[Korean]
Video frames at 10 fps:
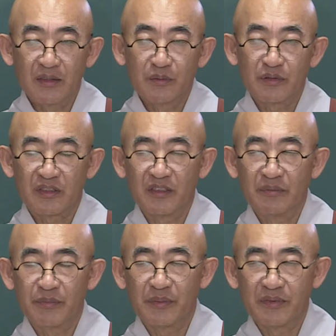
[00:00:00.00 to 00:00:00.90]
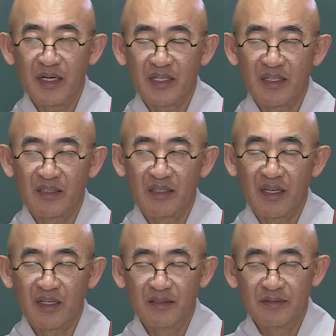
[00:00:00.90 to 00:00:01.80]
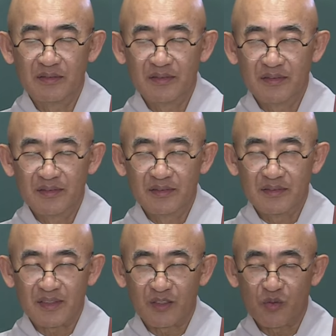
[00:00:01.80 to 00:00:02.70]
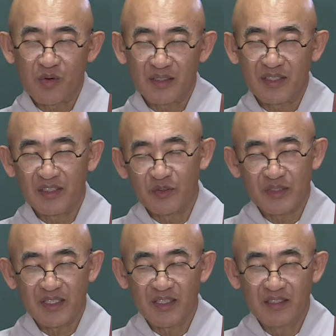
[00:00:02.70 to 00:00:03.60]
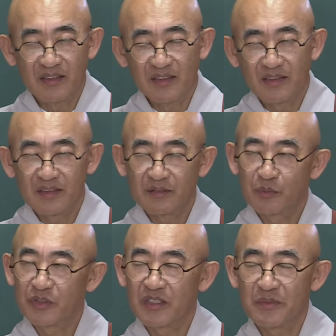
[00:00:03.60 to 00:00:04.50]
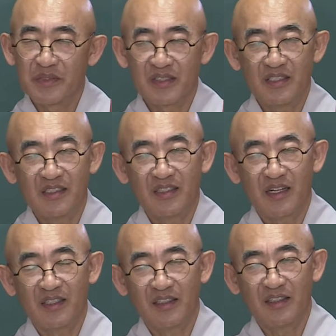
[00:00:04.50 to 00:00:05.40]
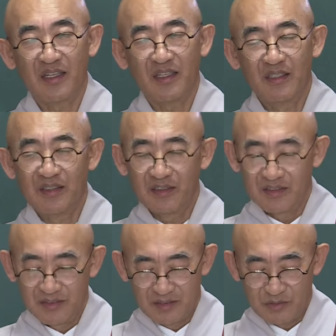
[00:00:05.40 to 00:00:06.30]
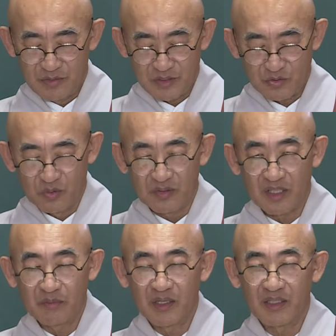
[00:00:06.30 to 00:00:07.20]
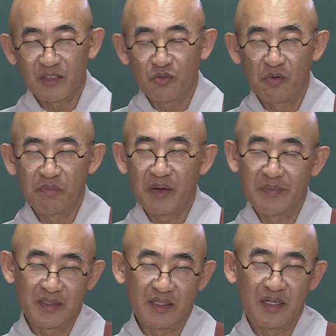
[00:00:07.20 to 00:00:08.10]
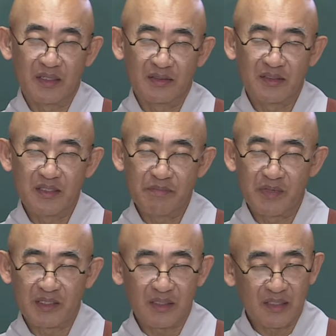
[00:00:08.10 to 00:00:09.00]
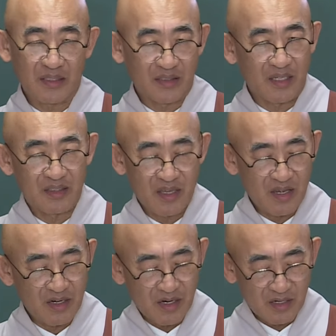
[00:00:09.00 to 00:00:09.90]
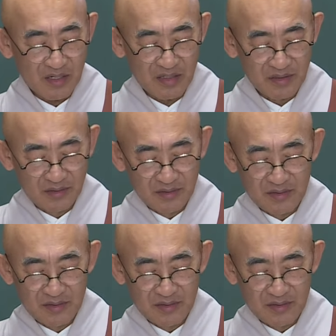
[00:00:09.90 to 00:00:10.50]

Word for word: 부처님 법은 하나인데 다 똑같아야 되잖아요. 부처님의 진리는 하나인데 왜 종단마다 종파마다 스님마다 다 다르게 얘기를 할까요?